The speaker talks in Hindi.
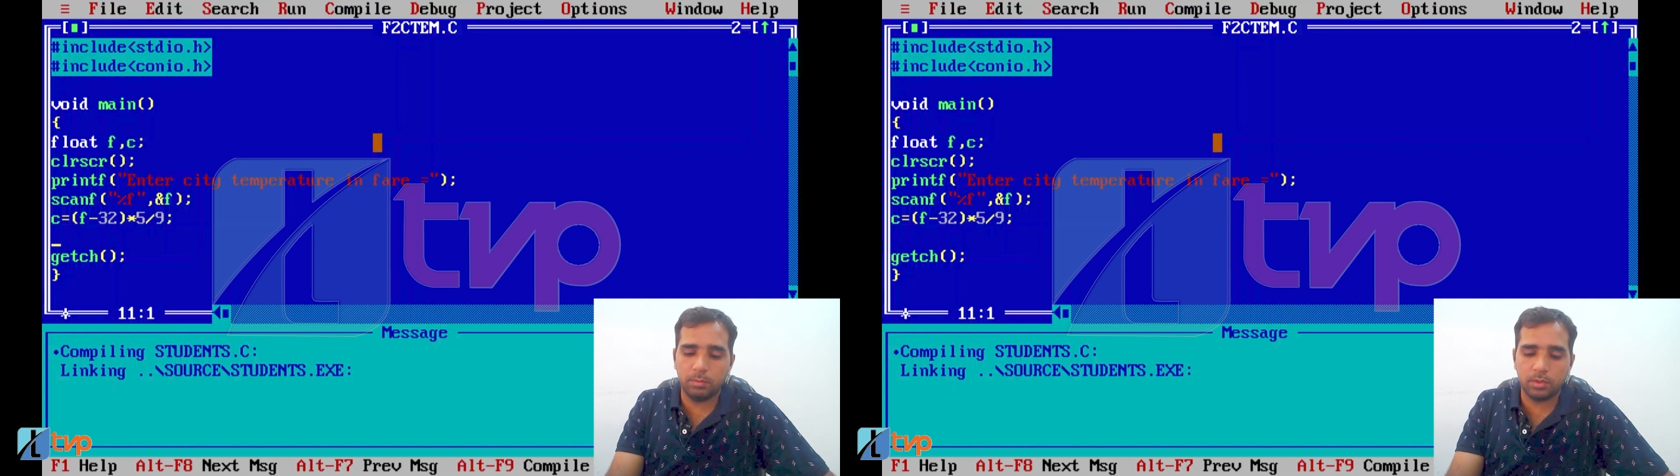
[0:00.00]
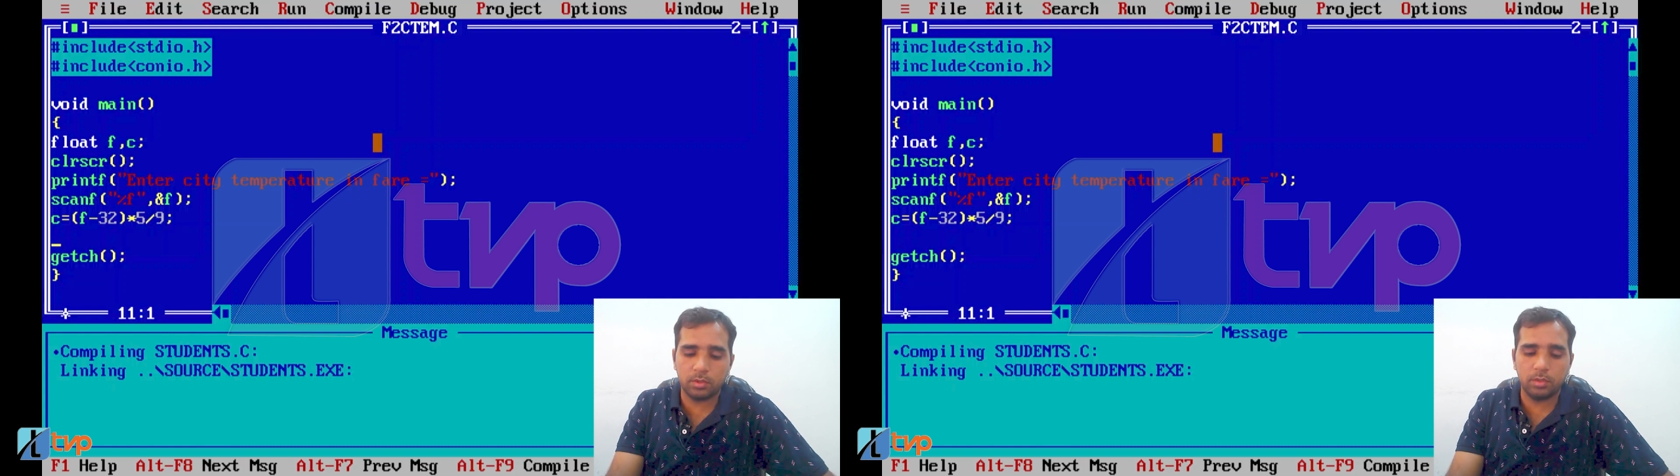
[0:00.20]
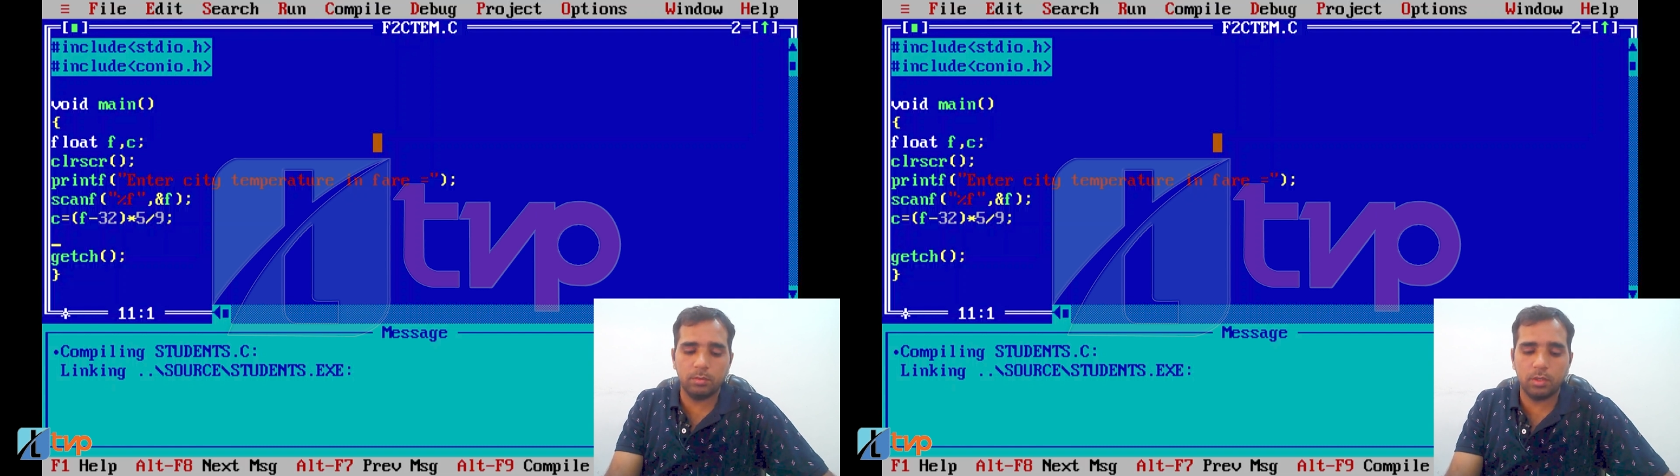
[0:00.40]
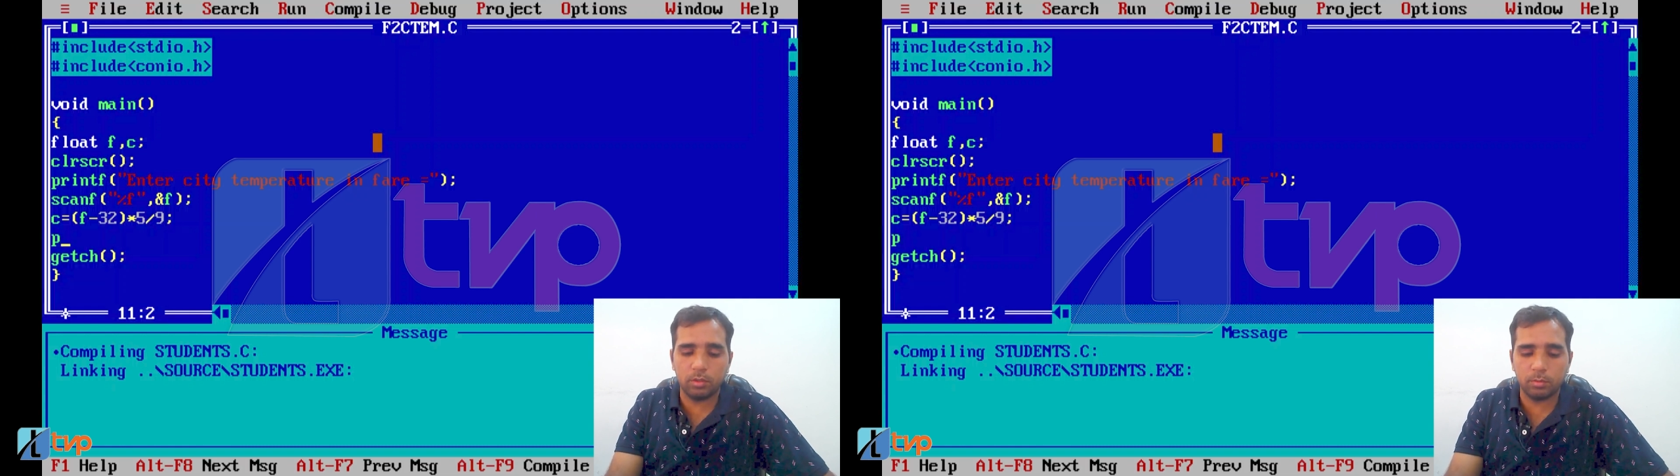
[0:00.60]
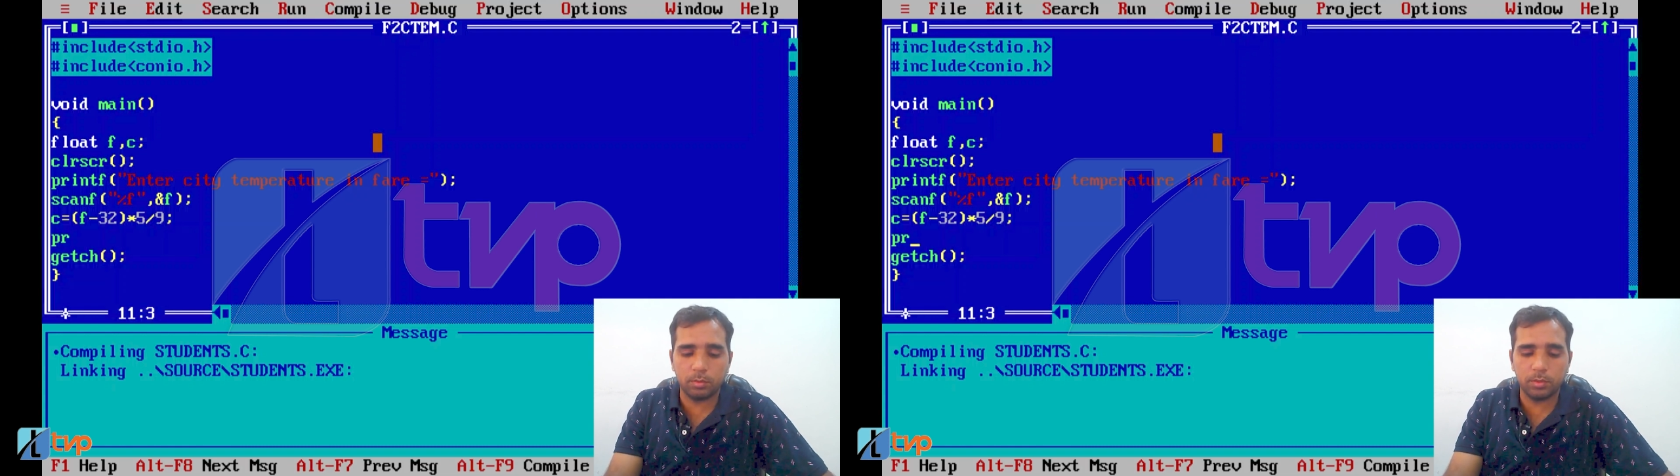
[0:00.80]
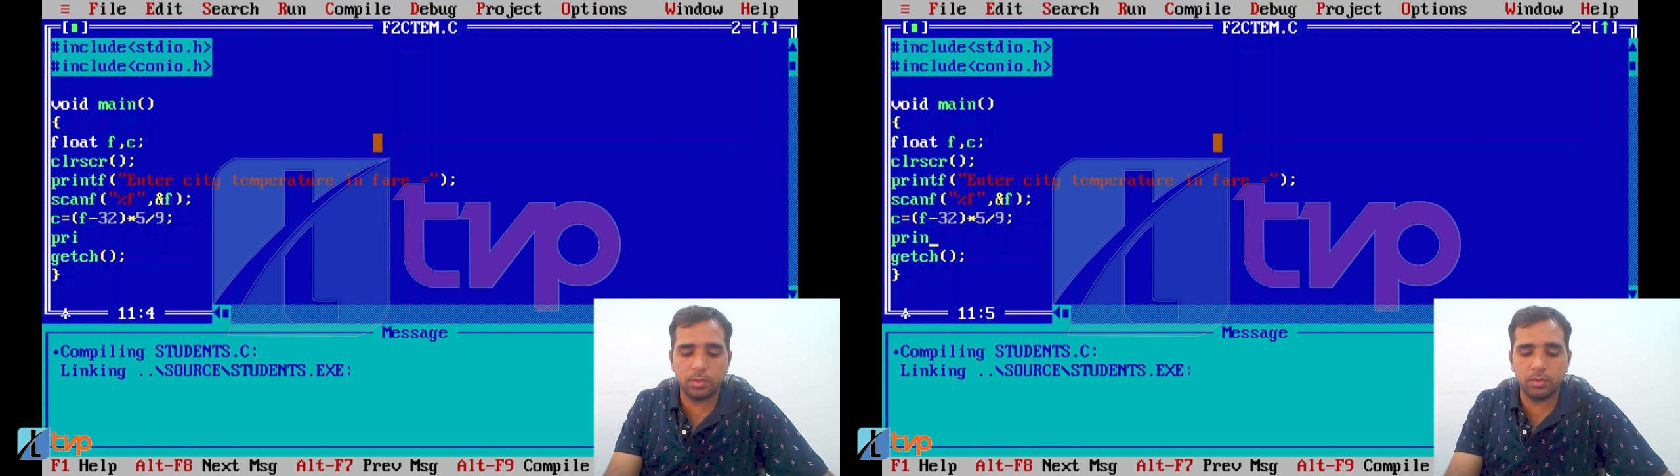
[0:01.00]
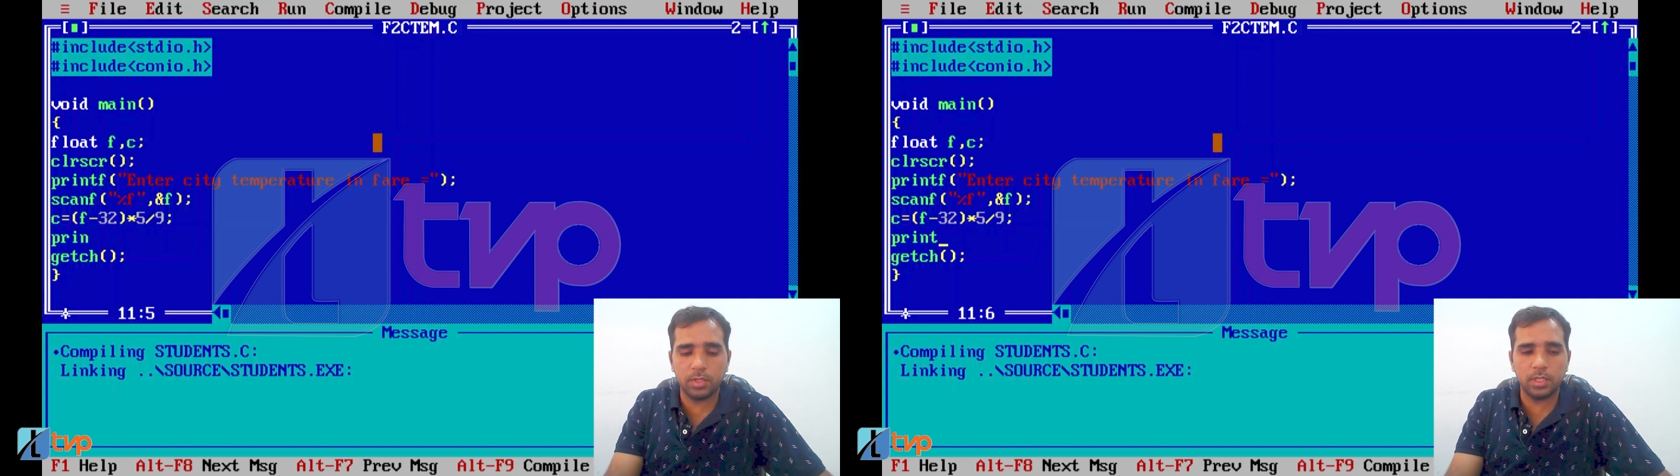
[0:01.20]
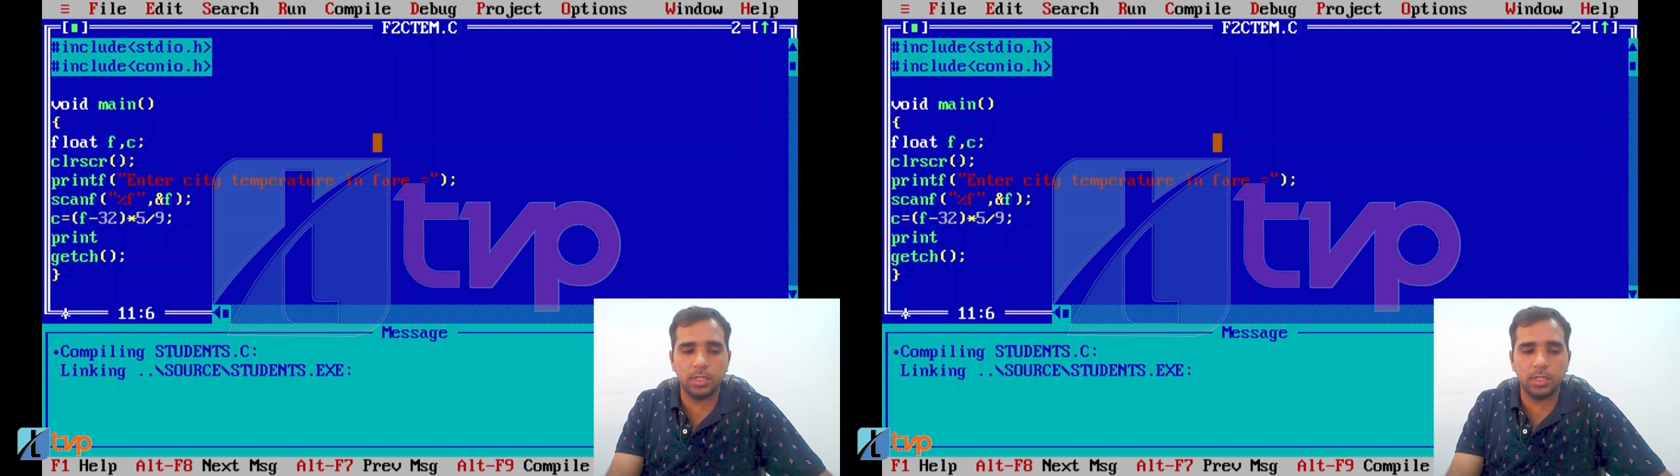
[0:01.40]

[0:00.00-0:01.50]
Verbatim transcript: अब इसको हम आउटपुट में शो कर